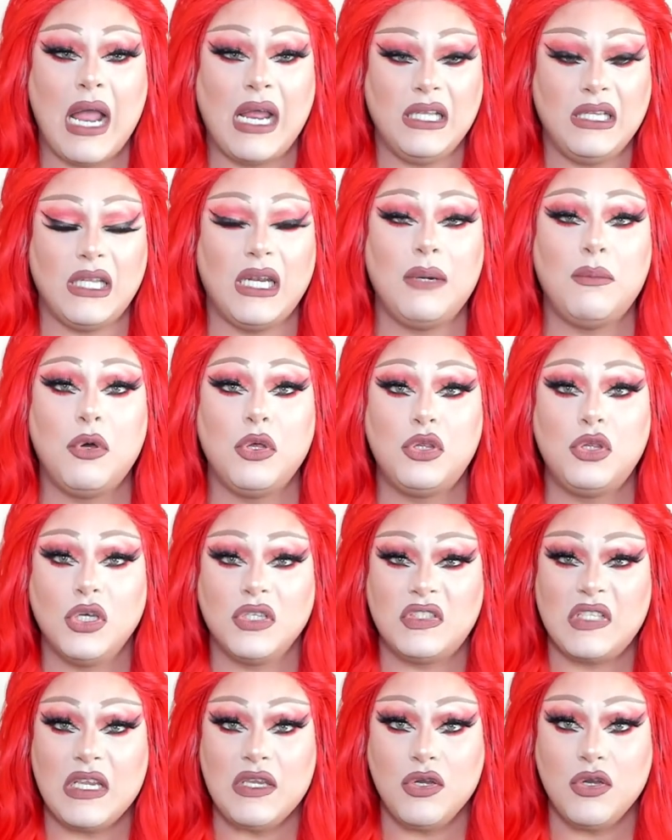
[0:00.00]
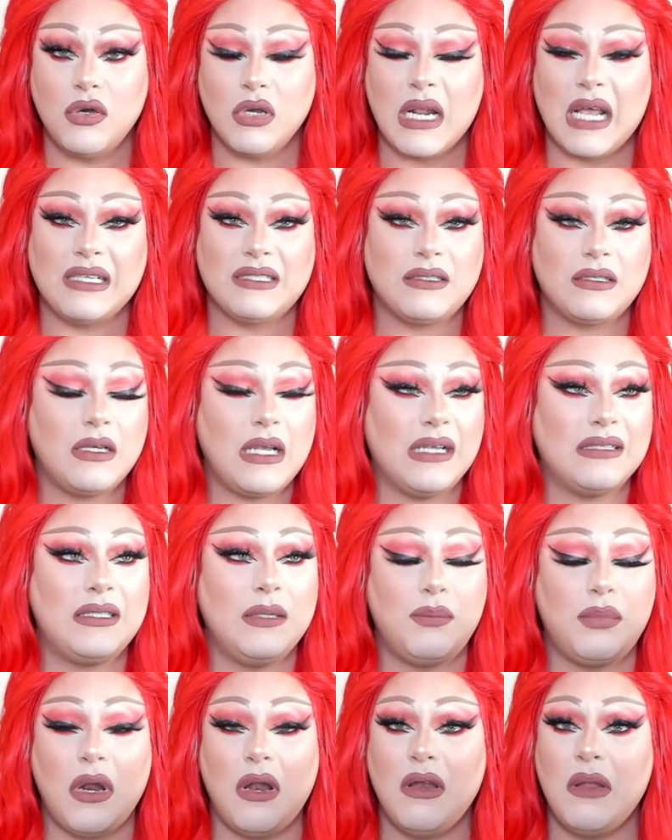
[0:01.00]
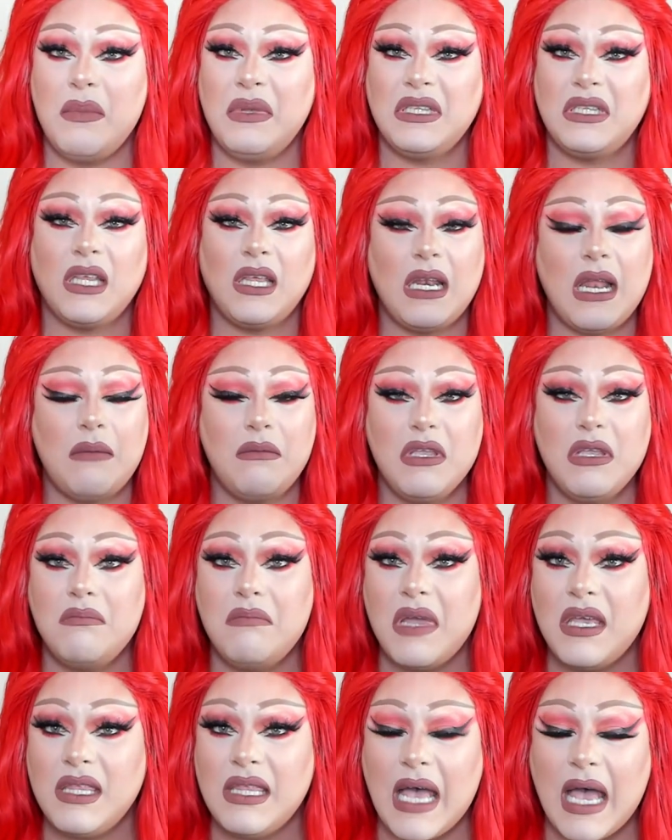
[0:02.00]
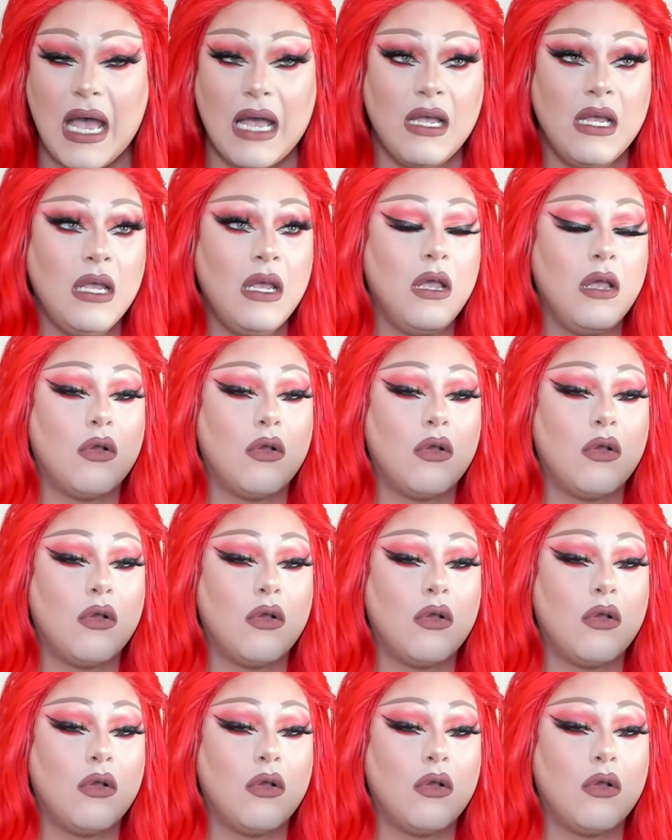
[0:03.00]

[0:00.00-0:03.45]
aquí tenemos dos señoras casi probablemente de la misma edad,